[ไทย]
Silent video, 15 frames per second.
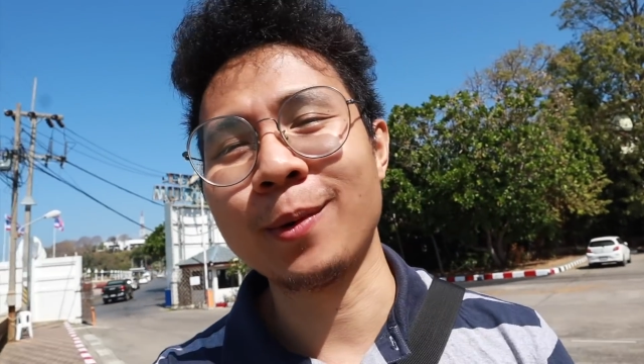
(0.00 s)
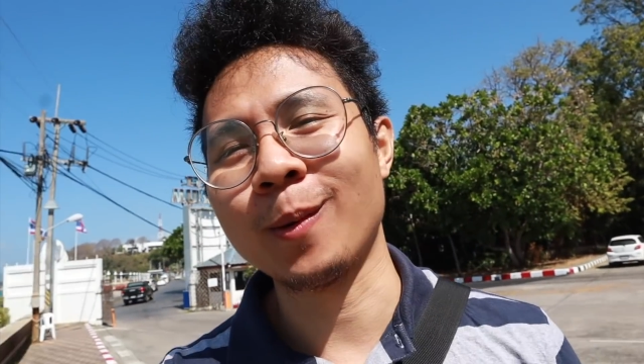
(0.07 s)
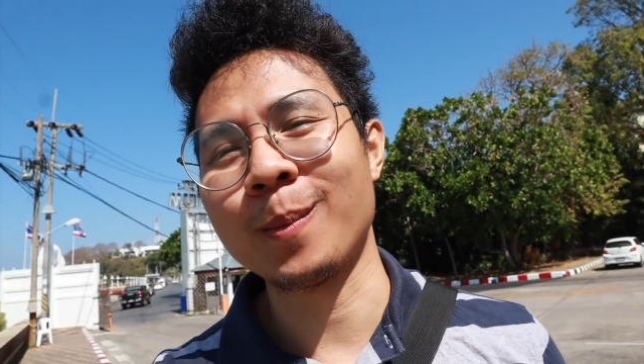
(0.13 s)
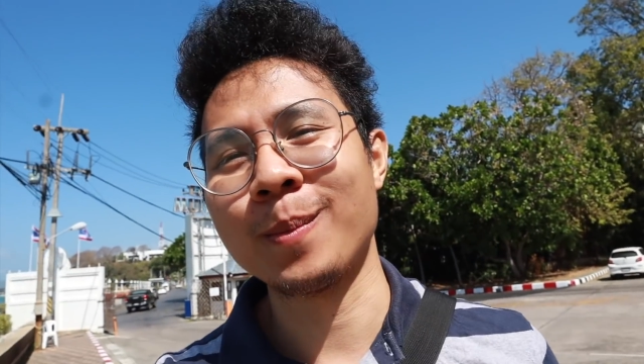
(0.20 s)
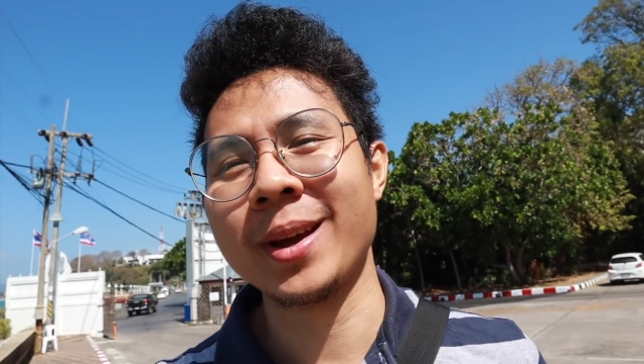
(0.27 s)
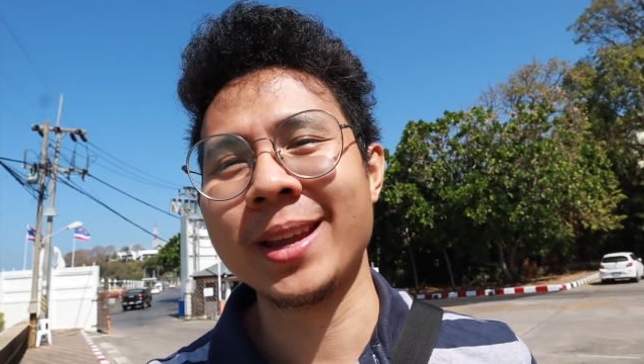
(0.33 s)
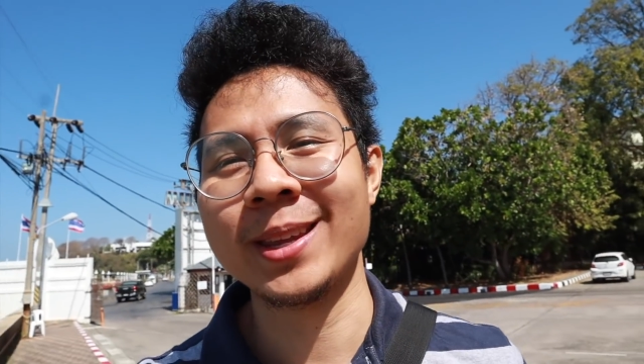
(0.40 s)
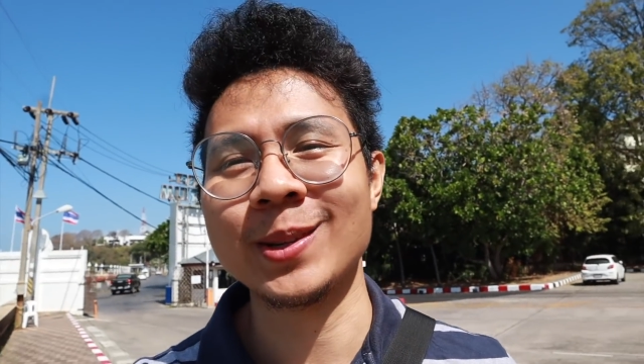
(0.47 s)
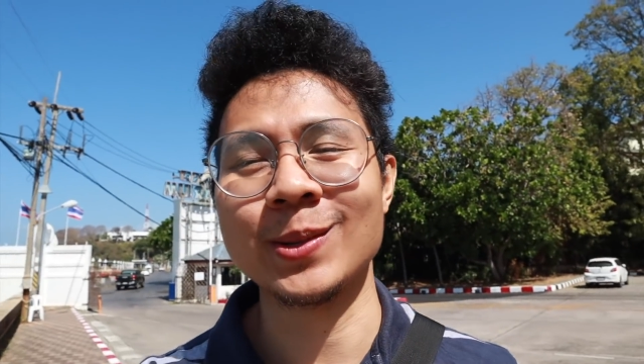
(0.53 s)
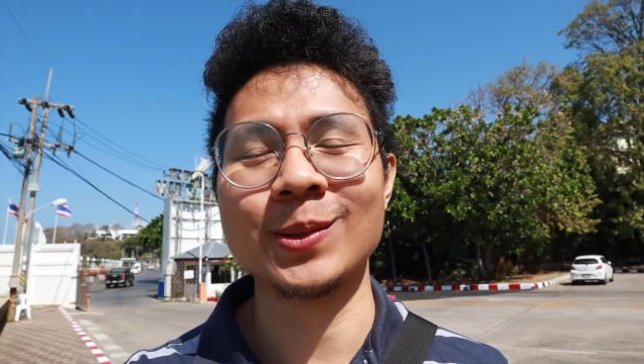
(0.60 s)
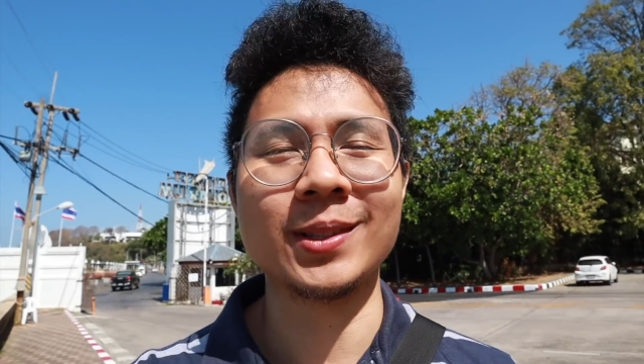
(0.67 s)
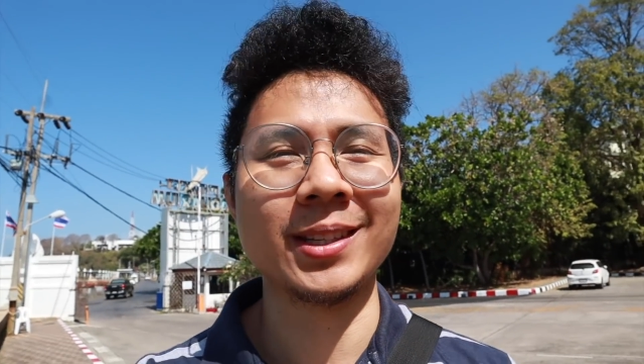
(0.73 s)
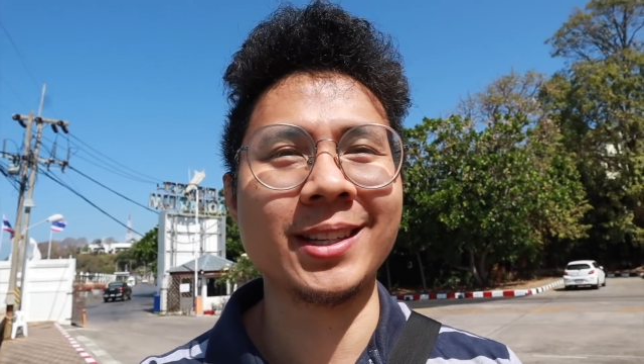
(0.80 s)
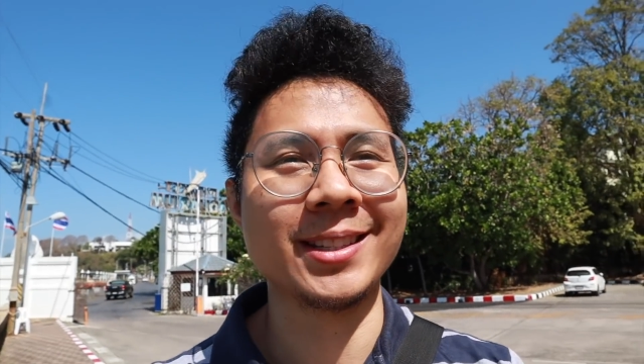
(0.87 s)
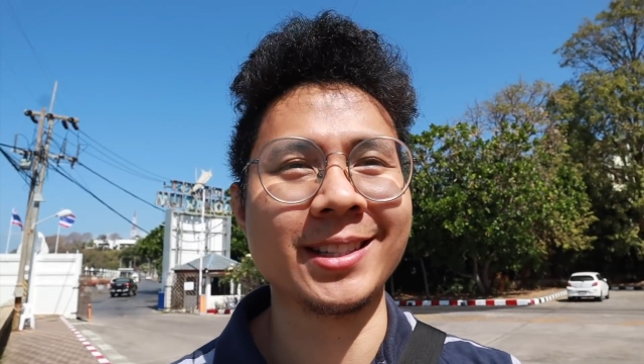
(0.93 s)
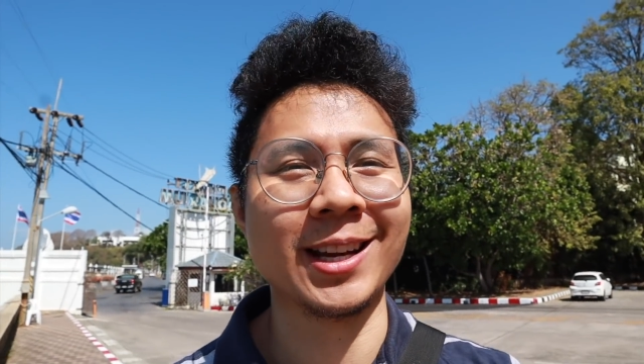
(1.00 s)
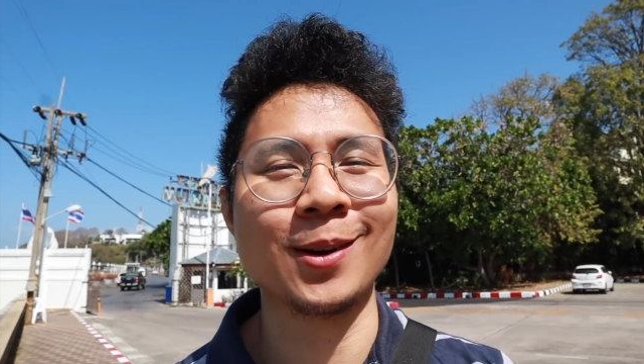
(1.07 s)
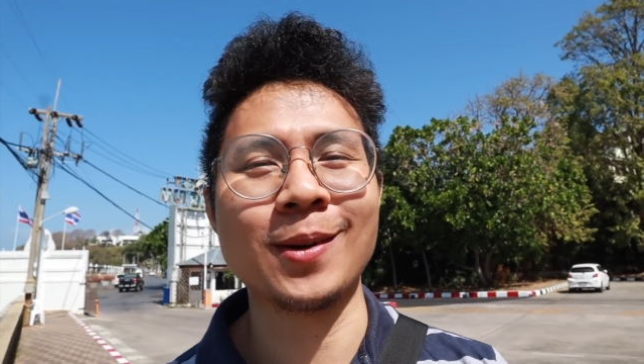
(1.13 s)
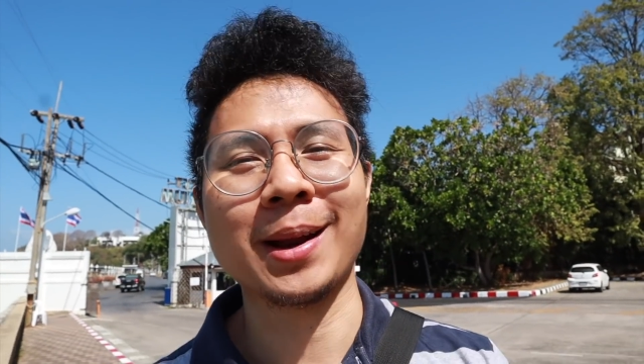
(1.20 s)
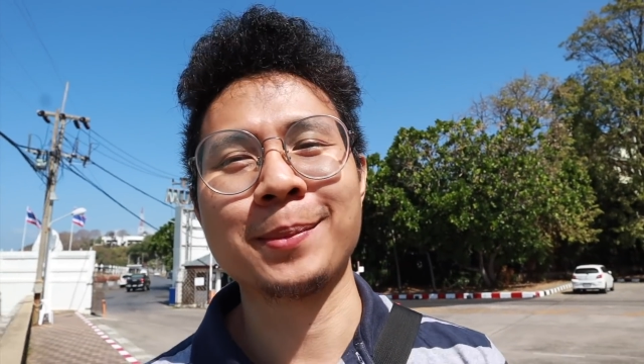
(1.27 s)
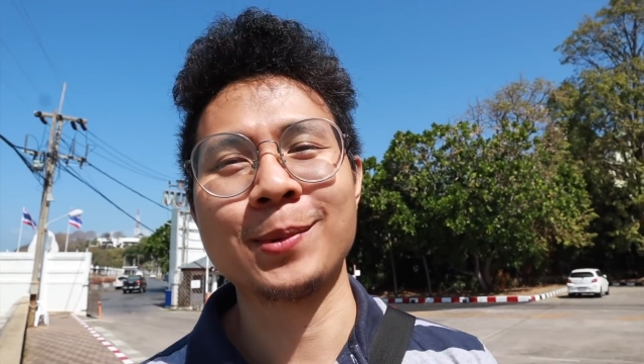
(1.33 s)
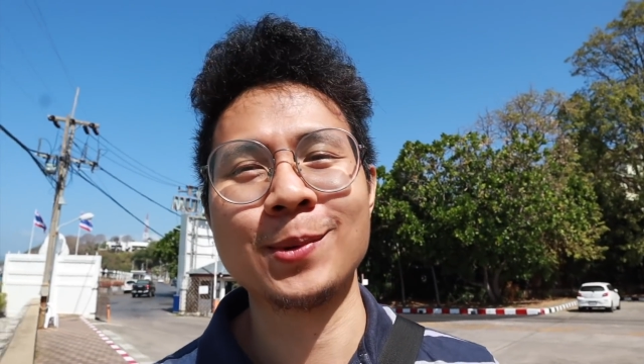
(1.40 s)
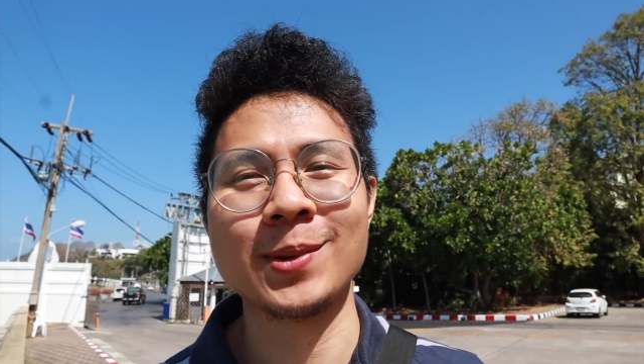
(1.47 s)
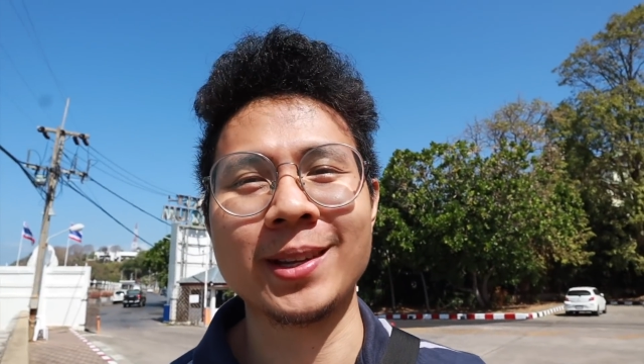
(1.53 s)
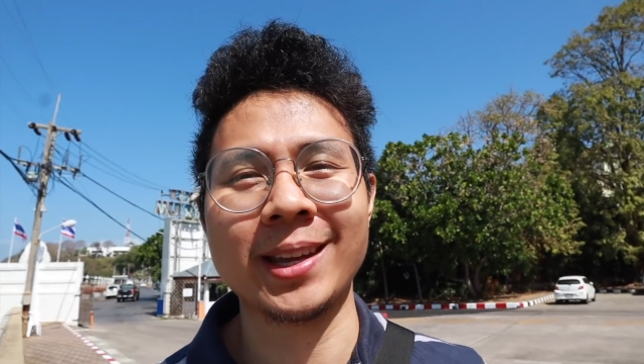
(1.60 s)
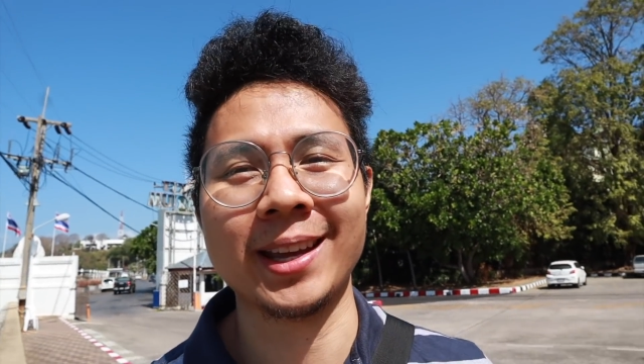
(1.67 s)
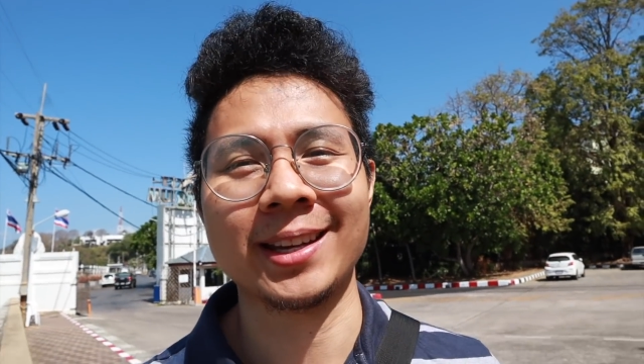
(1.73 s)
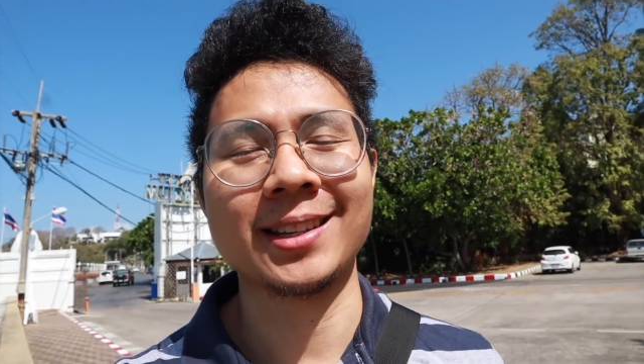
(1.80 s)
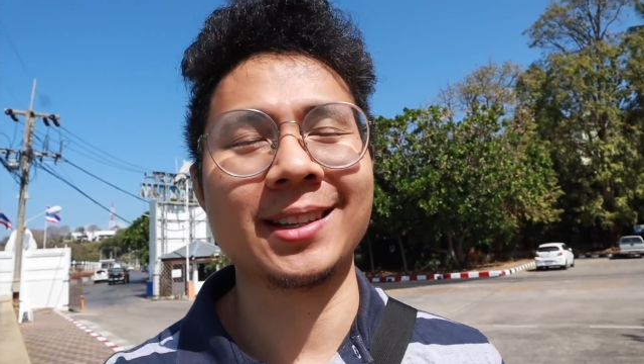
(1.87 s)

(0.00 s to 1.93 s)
ผมมาอยู่ที่จังหวัดภูเก็ต